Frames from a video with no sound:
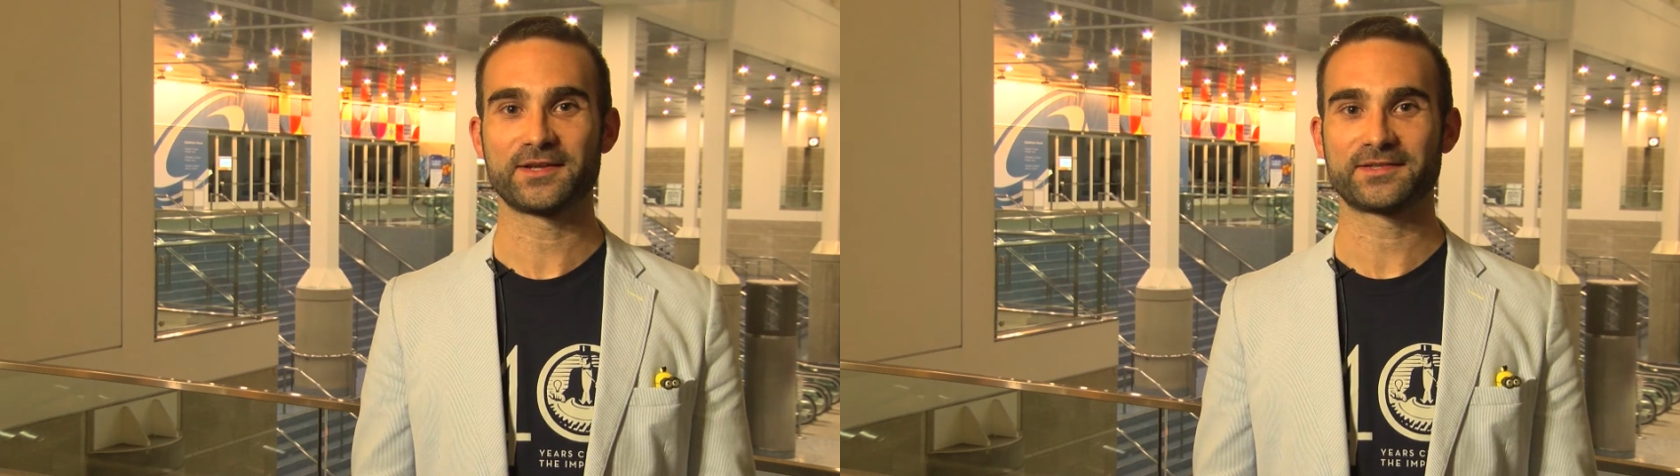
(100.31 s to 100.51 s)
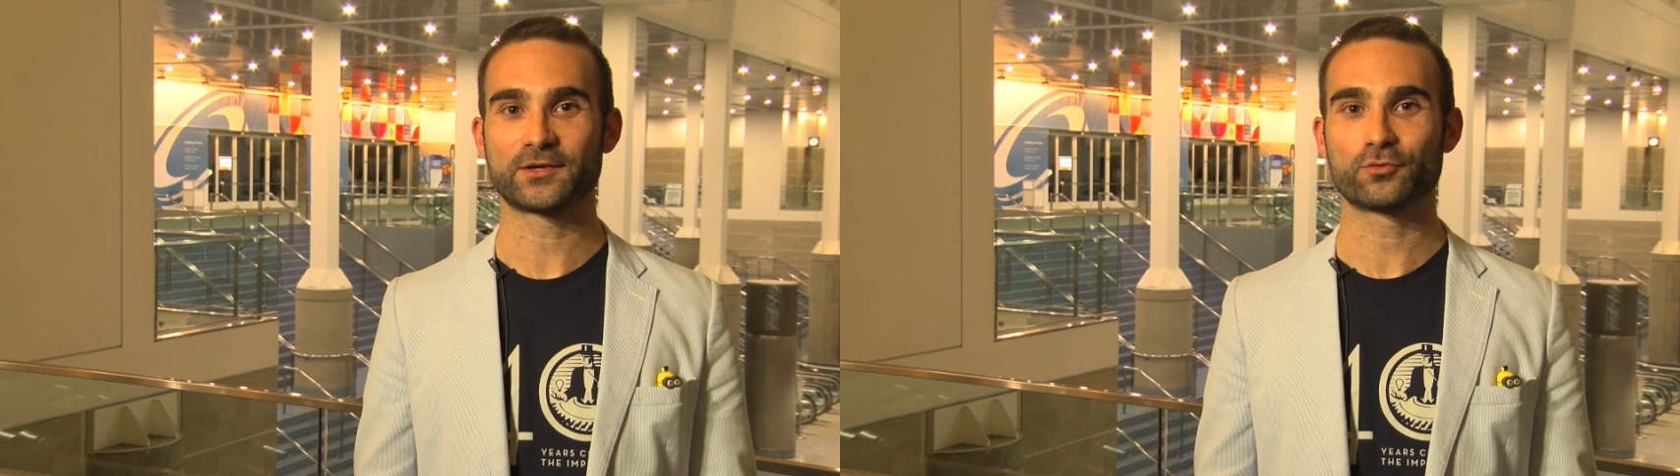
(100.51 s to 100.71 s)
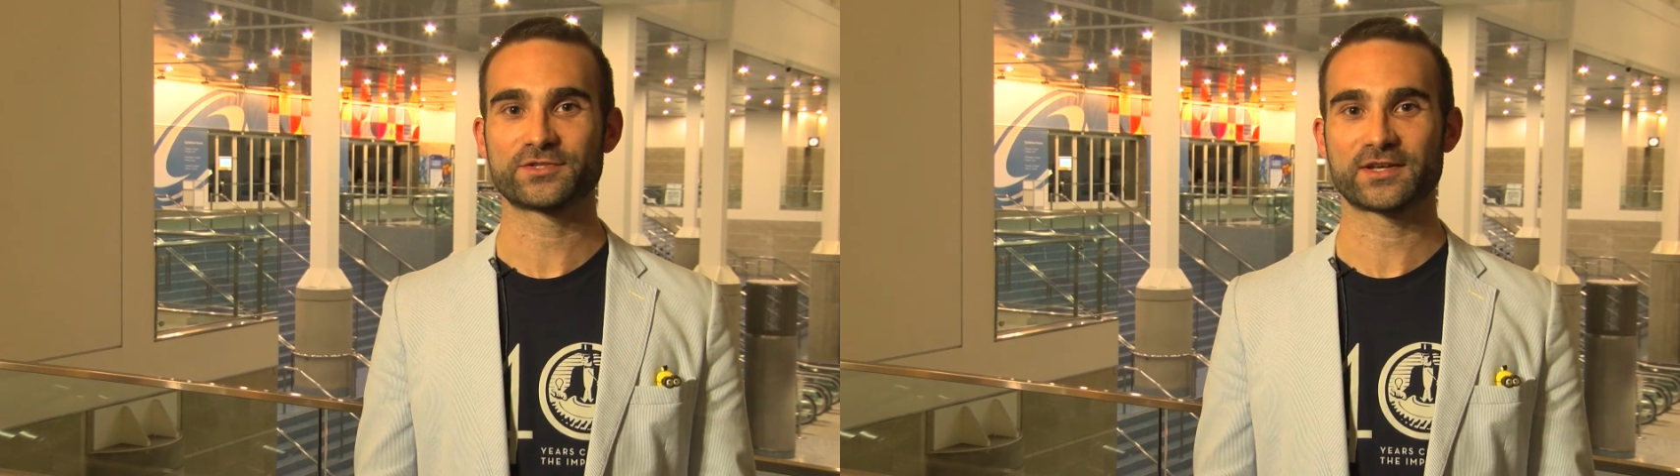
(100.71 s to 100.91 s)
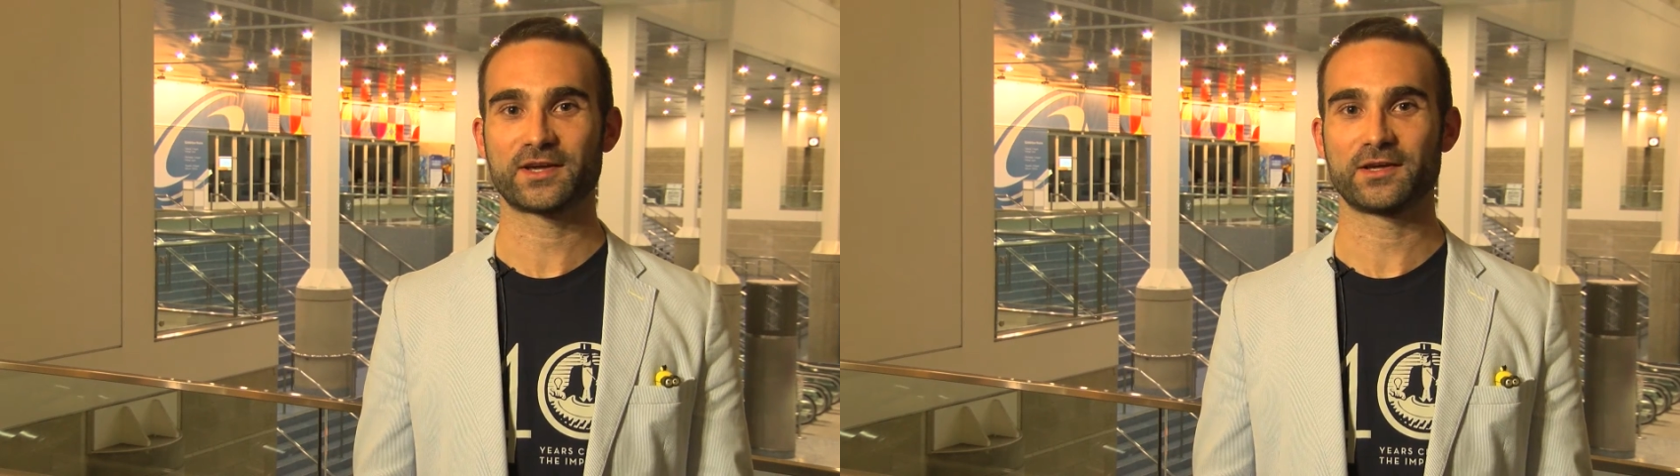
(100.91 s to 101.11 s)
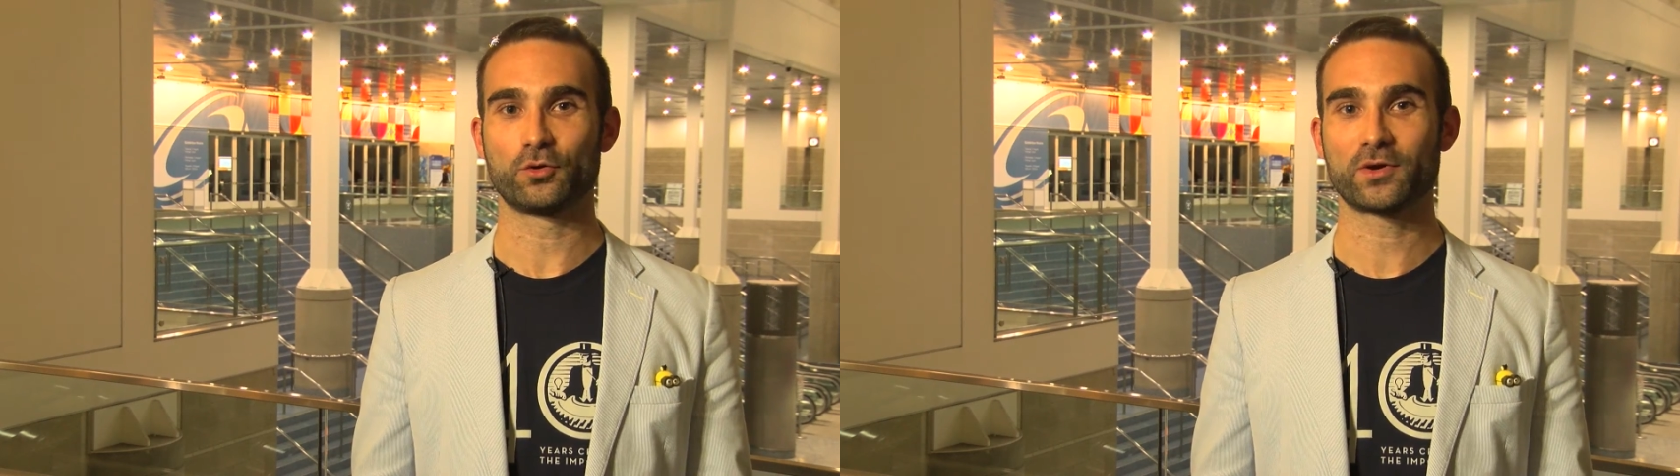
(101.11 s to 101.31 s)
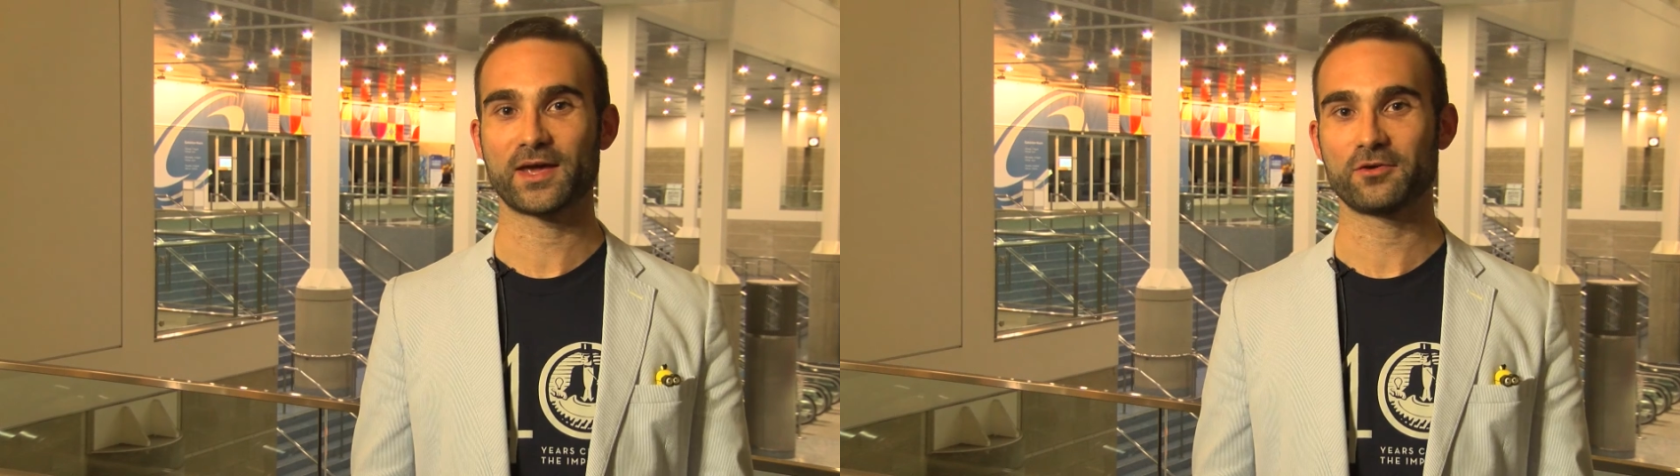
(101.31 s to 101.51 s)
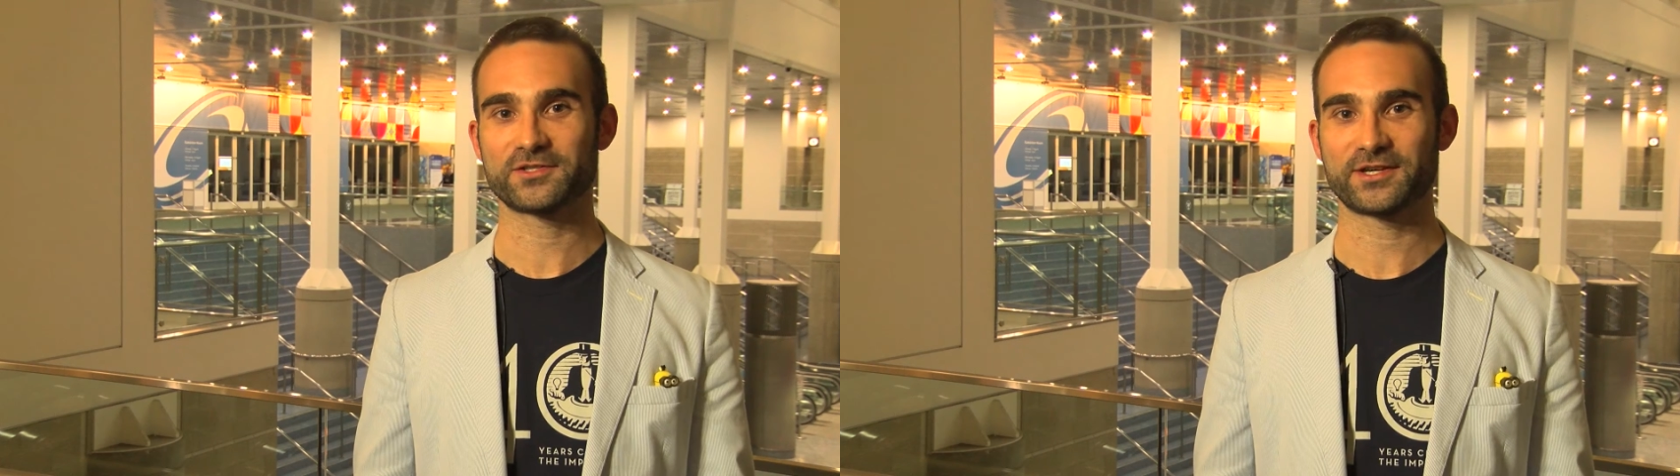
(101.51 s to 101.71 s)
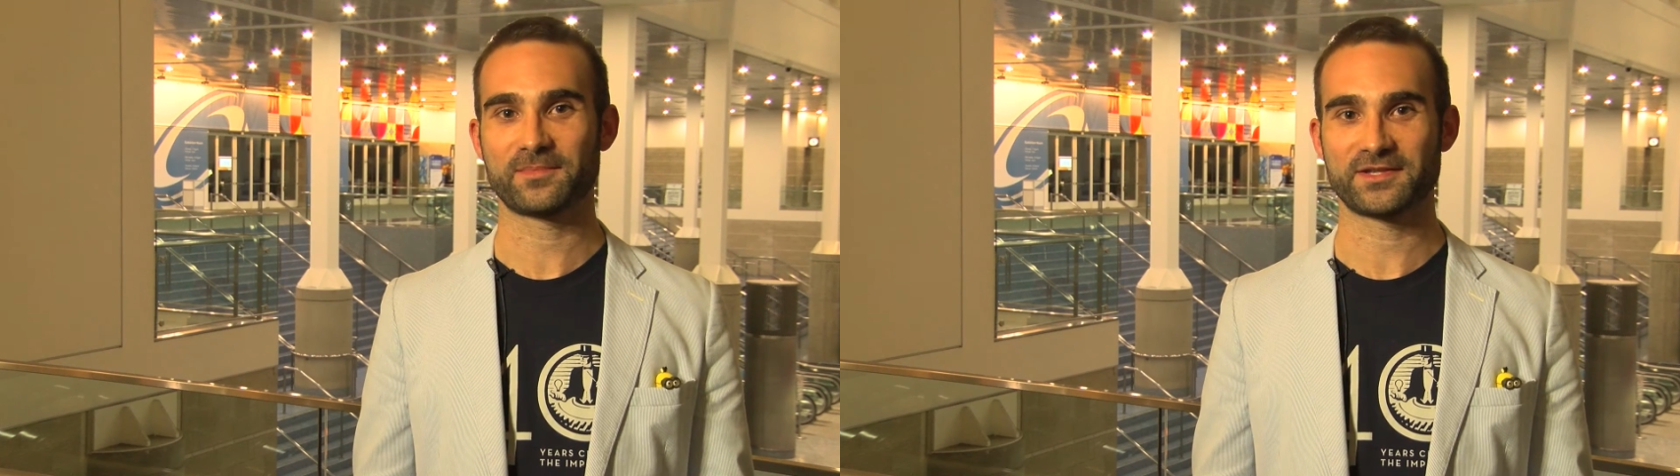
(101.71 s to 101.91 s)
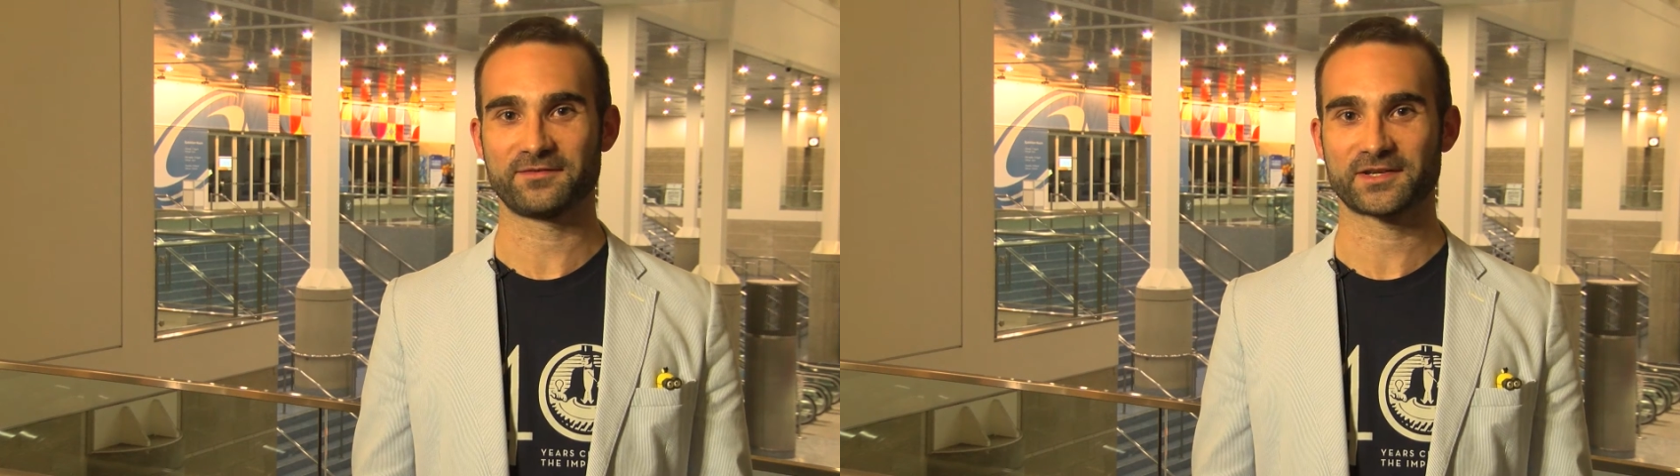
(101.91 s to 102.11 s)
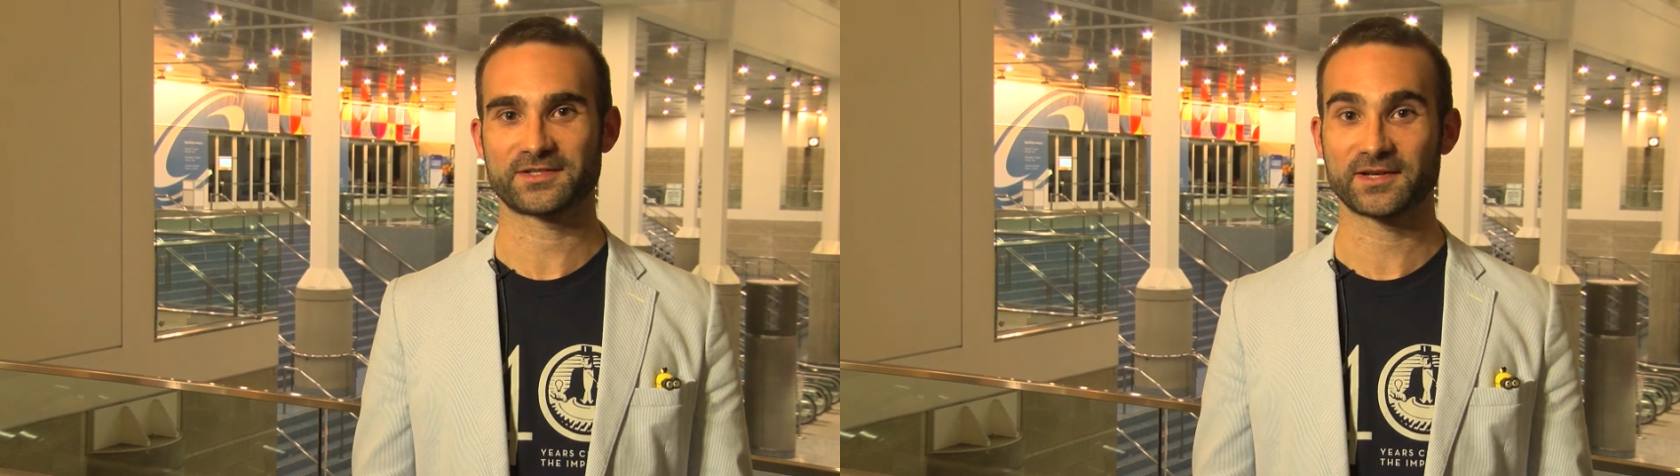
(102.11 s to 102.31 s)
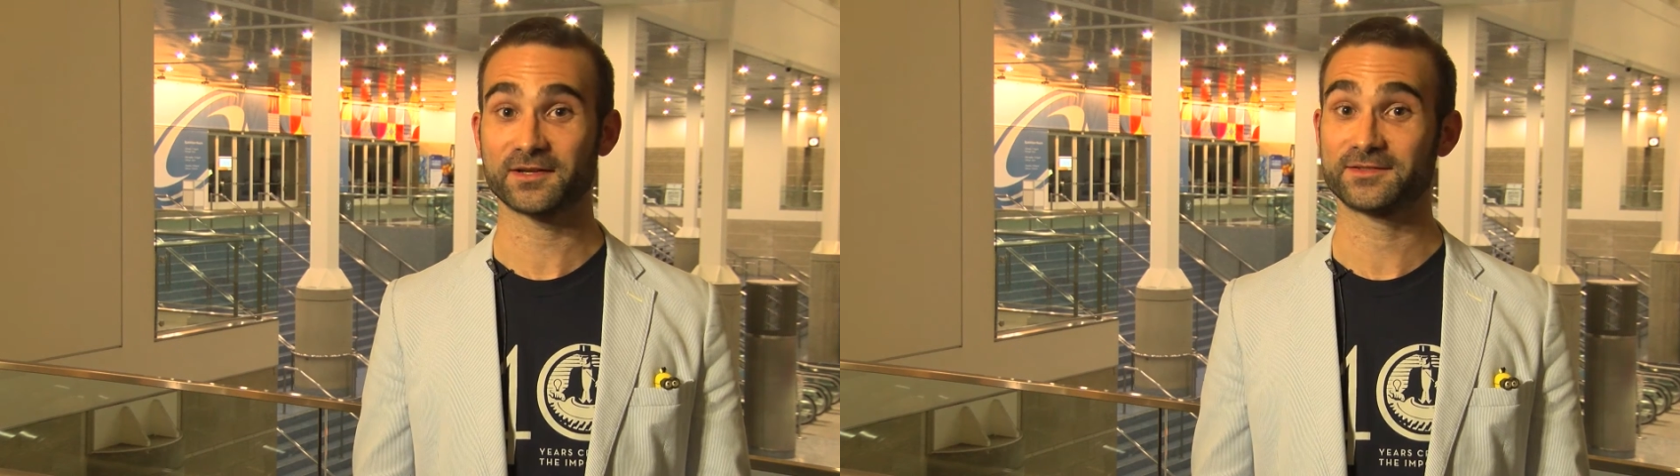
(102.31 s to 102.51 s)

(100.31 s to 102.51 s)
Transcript: était consacrée au 40e anniversaire